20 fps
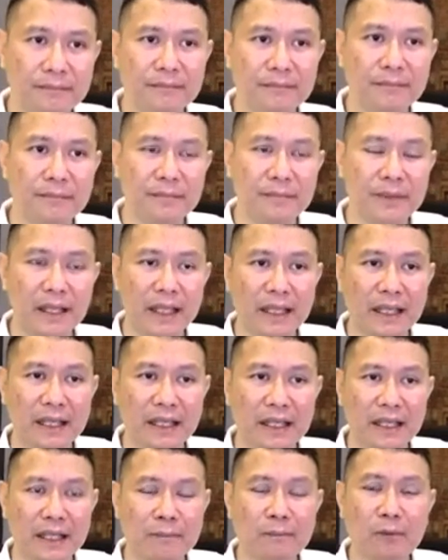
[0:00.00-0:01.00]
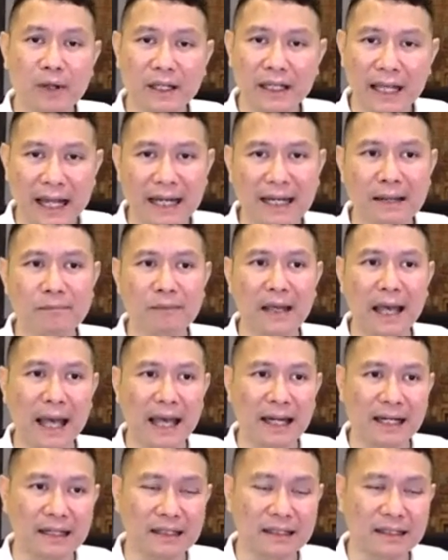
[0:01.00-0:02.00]
ไอกระบวนการทำงาน
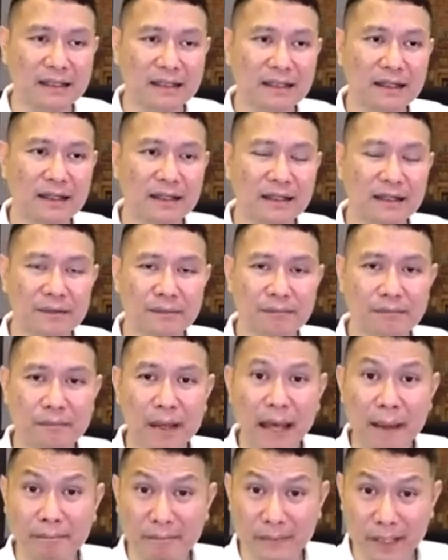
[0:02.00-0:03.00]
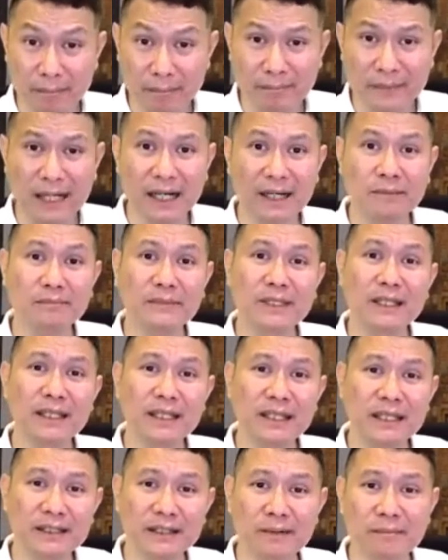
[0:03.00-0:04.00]
แบบเดิมๆที่
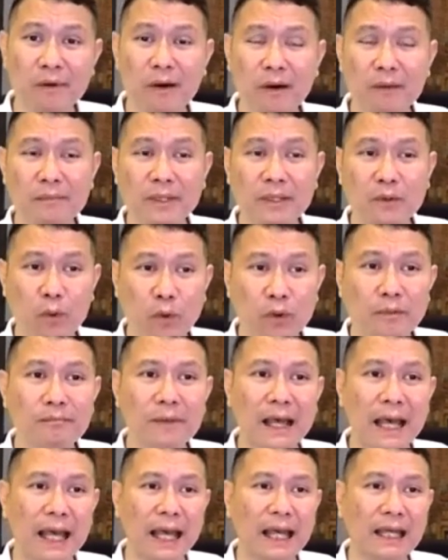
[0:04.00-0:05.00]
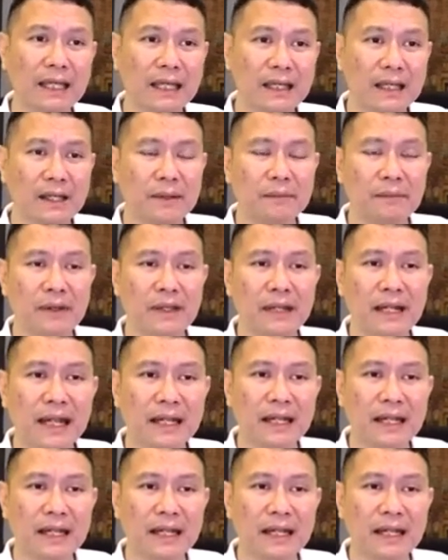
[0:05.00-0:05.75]
สมองมันคุ้นมา เพราะฉะนั้น